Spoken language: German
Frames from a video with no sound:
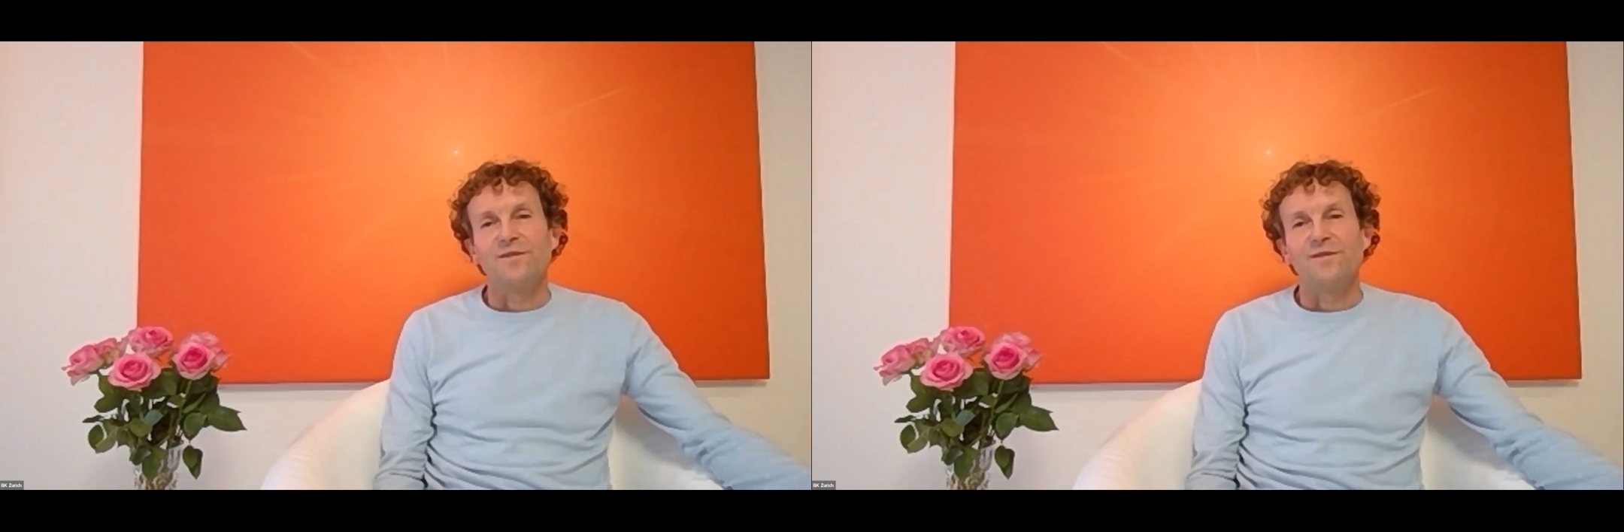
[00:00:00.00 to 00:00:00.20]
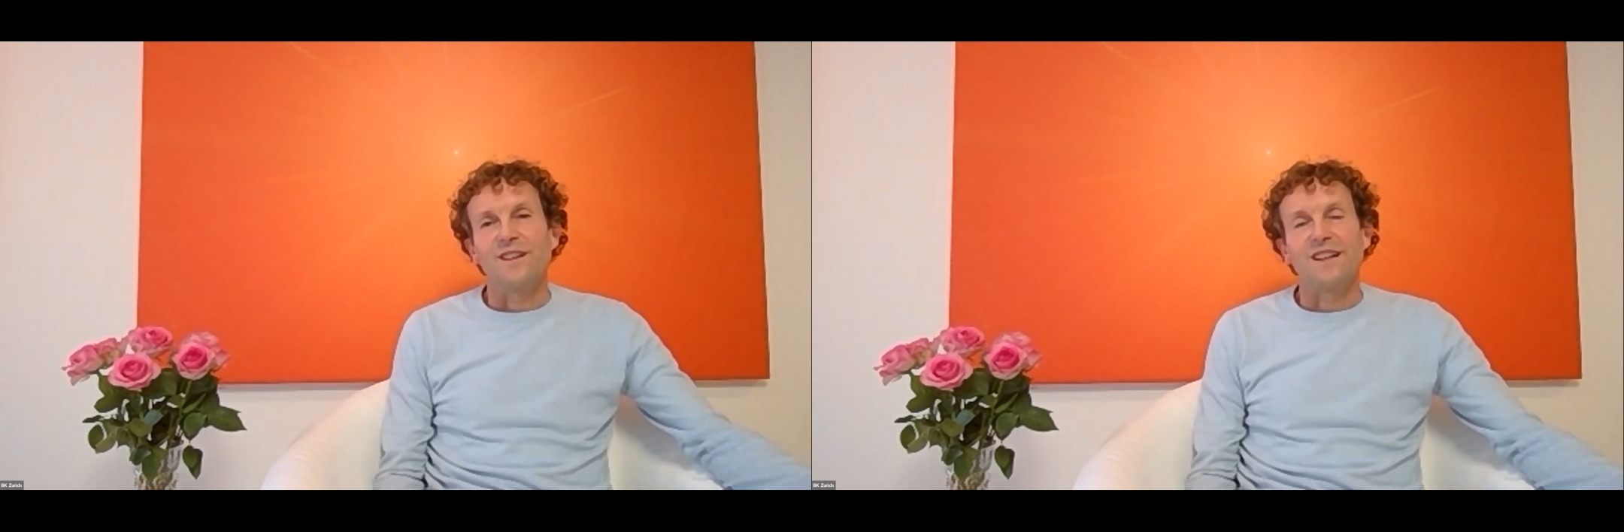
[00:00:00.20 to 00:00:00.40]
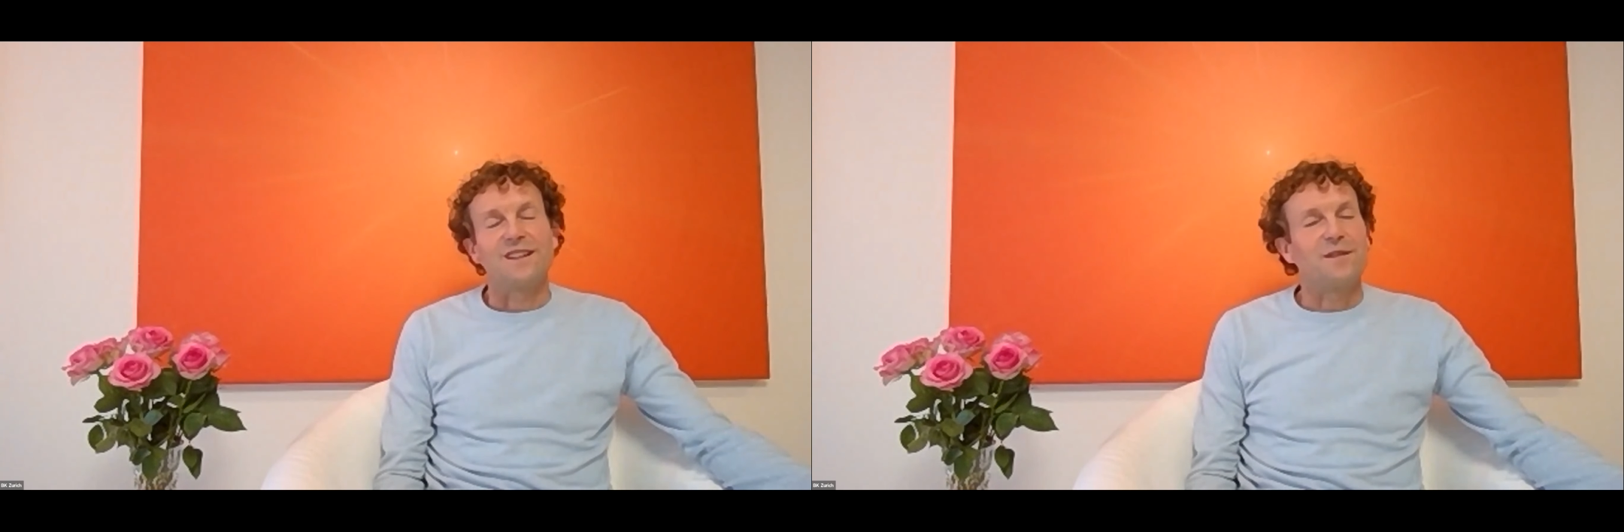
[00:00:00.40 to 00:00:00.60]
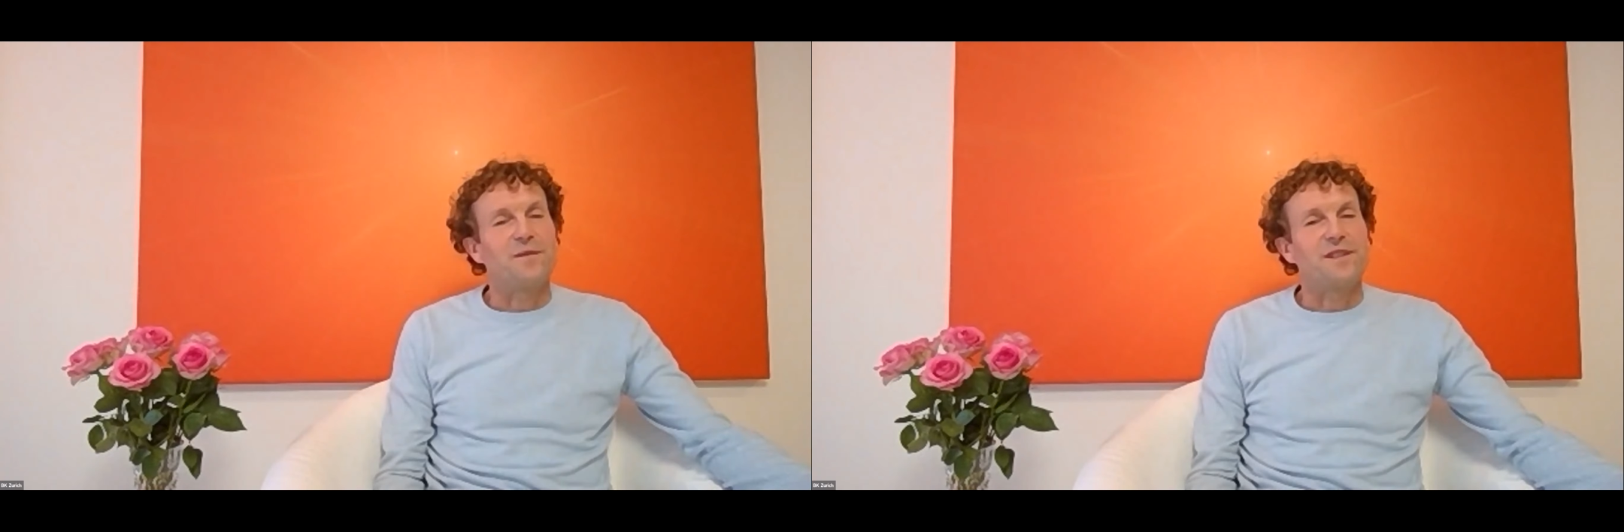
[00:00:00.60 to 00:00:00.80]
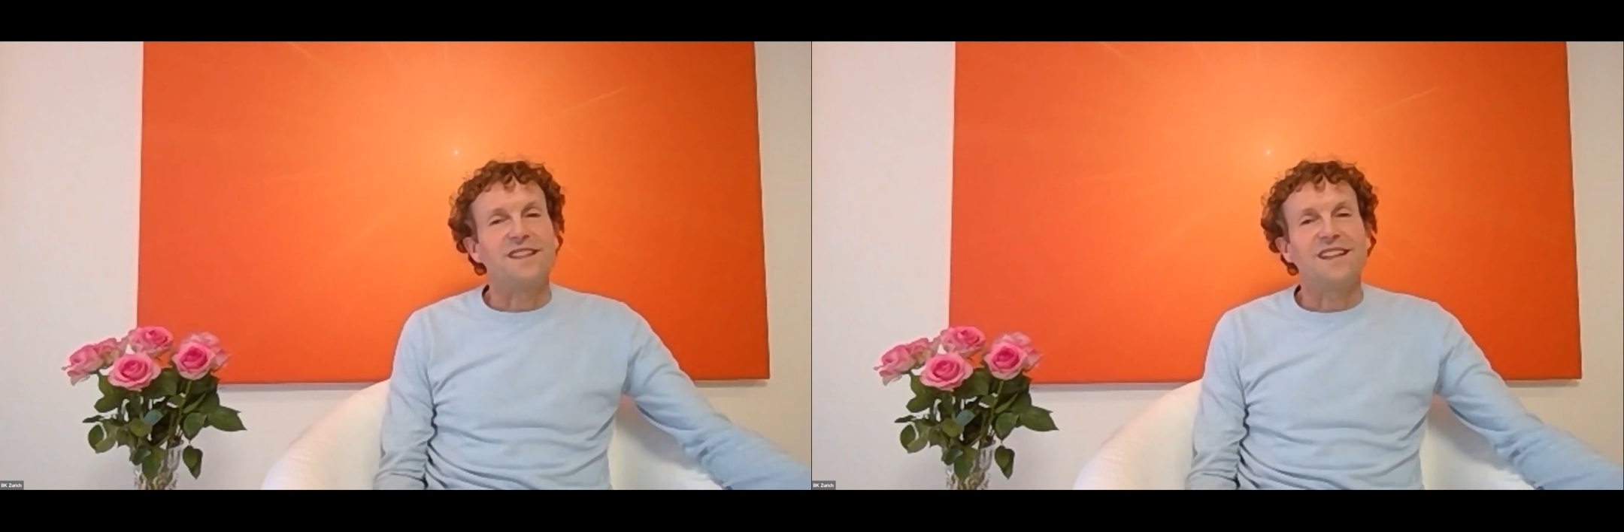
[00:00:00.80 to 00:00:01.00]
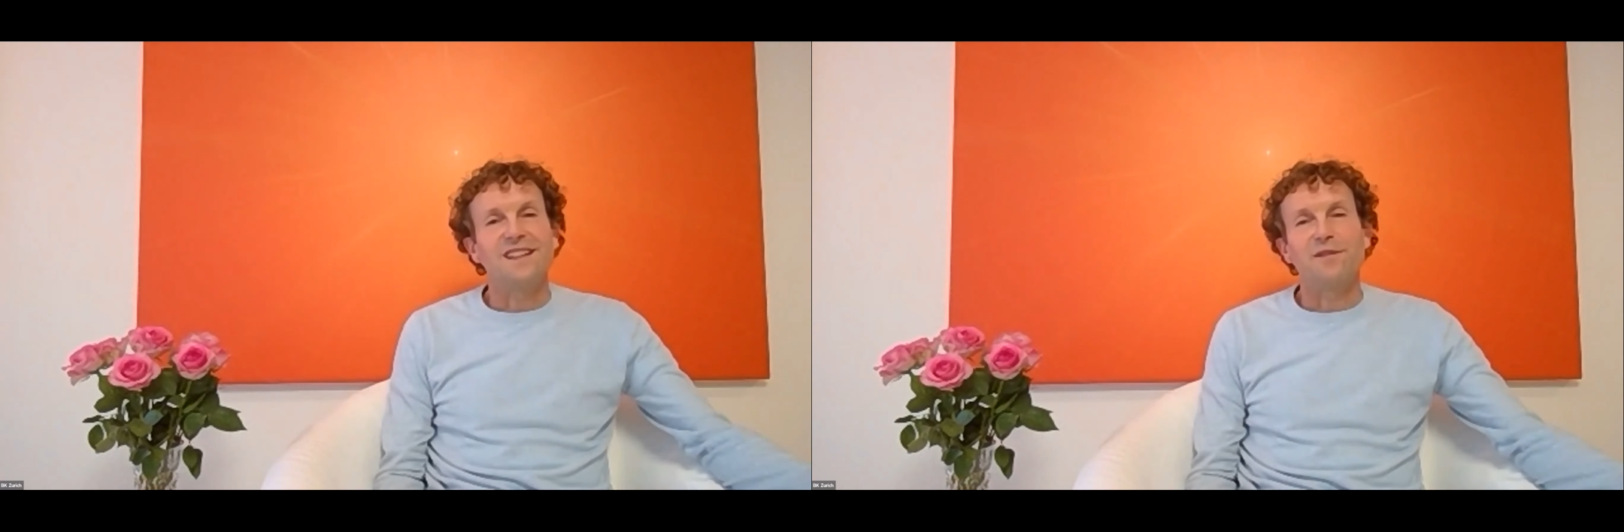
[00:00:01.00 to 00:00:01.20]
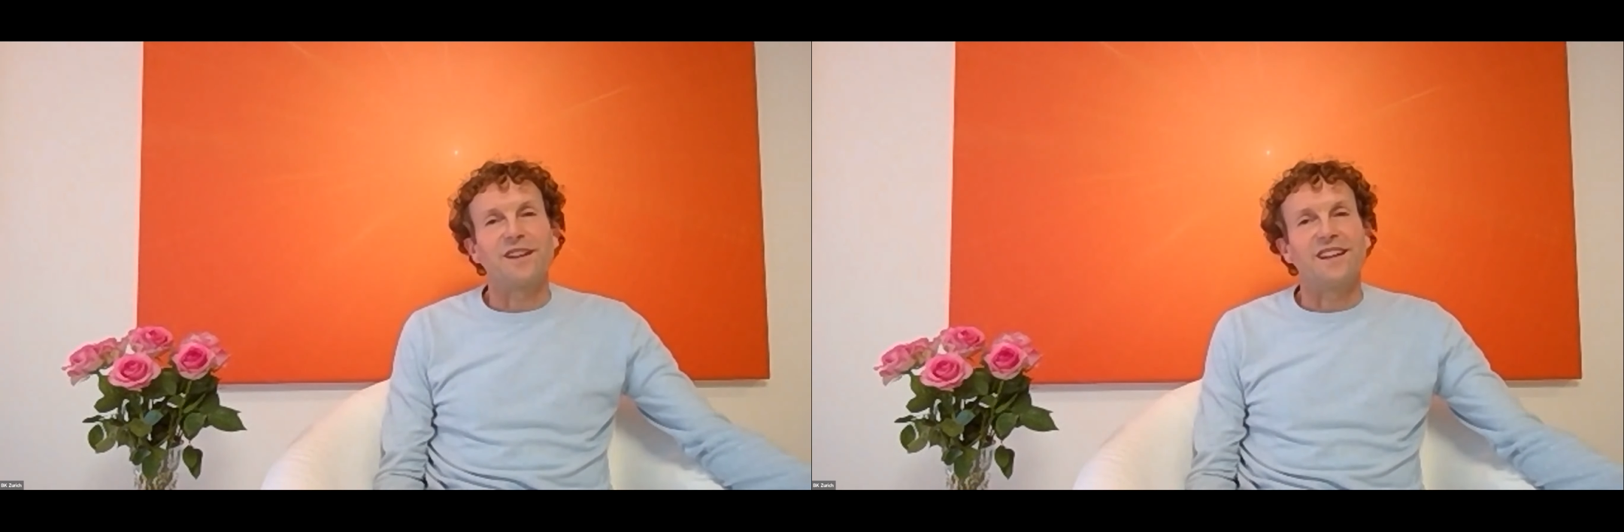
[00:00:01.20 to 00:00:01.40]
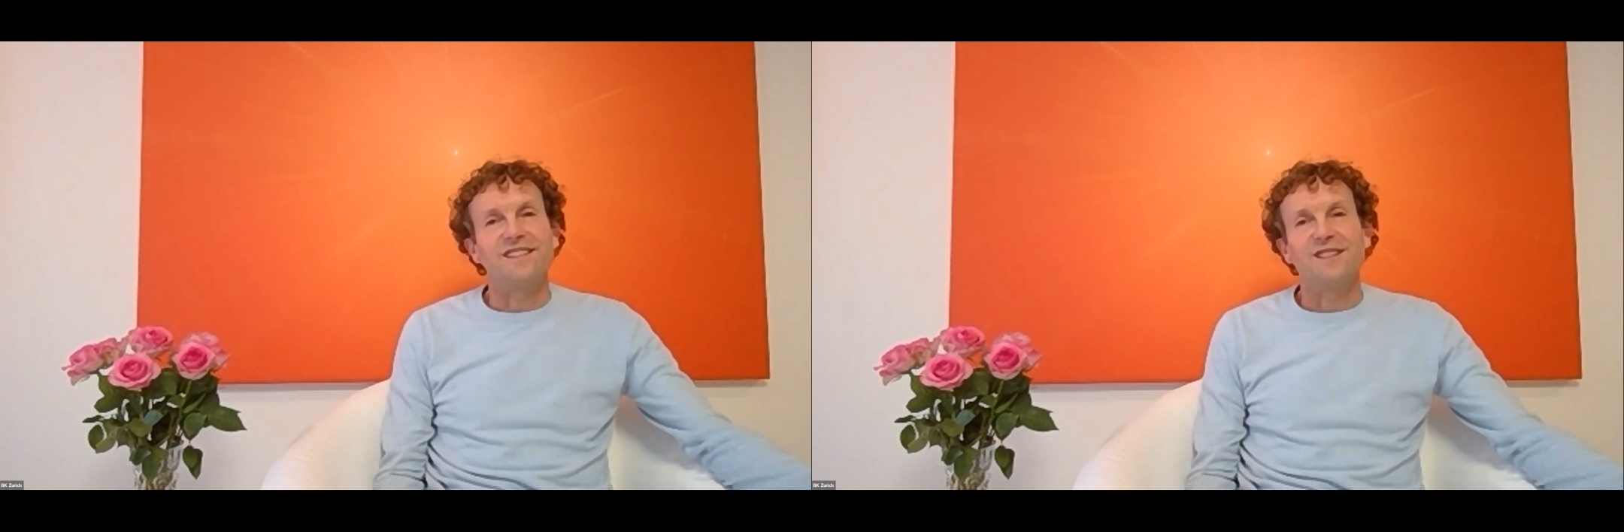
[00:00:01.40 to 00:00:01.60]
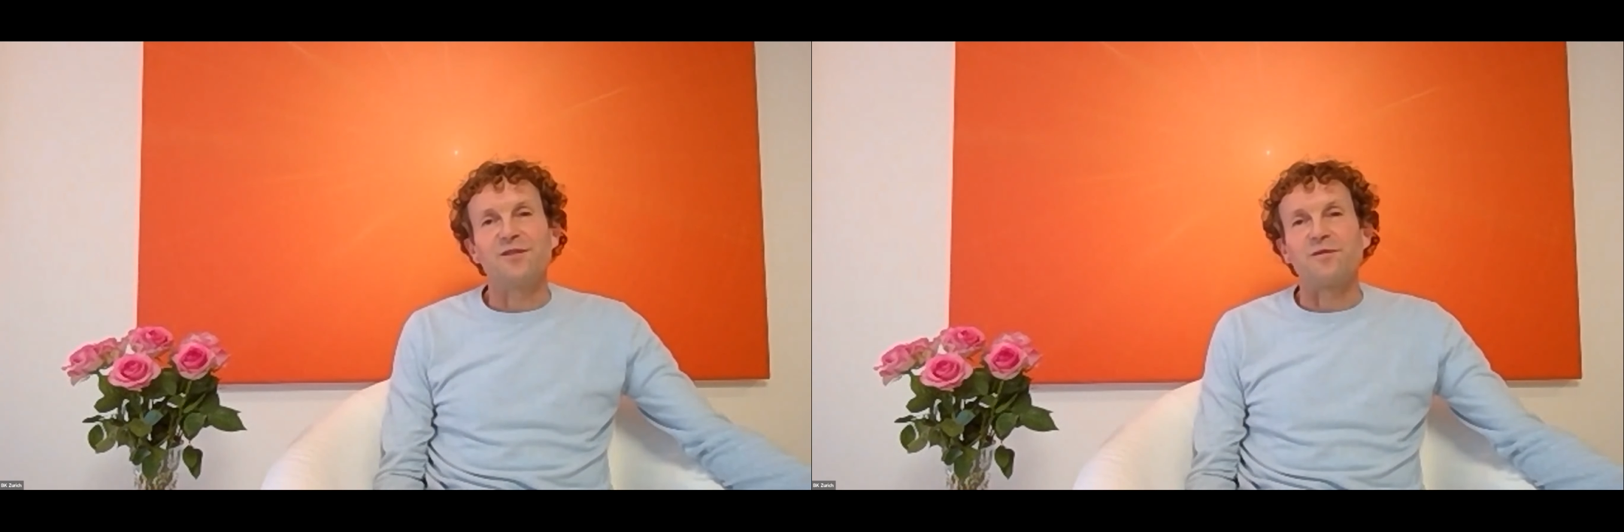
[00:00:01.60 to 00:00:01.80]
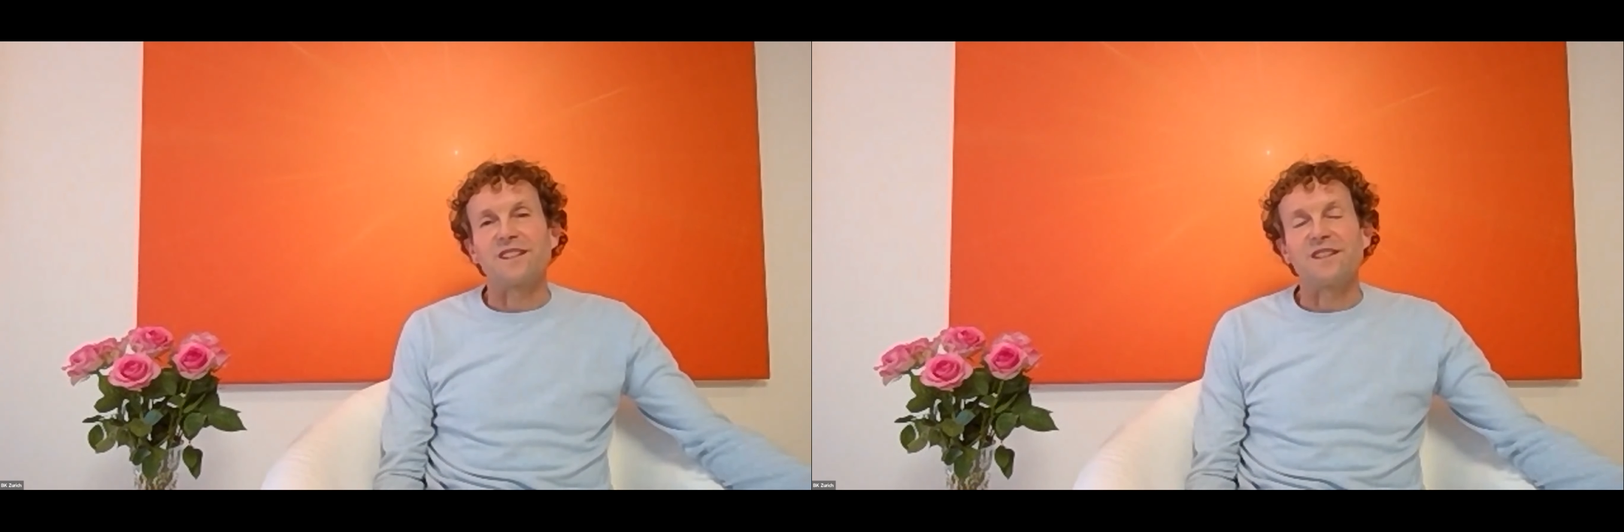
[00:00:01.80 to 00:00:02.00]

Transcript: Weil jede Veränderung,